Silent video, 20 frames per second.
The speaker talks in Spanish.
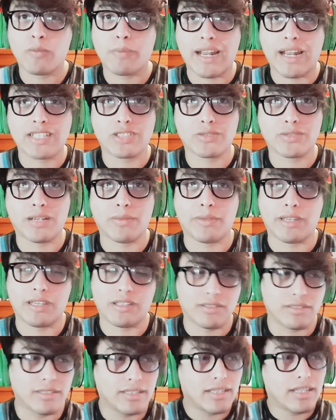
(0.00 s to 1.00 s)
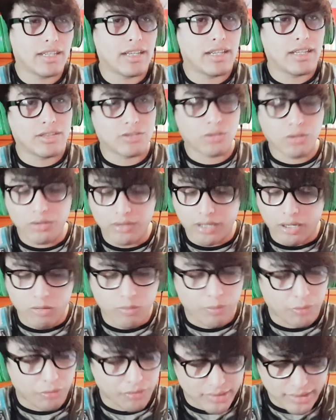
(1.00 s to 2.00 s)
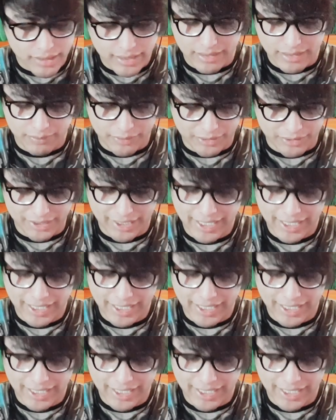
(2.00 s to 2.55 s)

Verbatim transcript: para subir el video. Todo lo que hago por ustedes, amigos.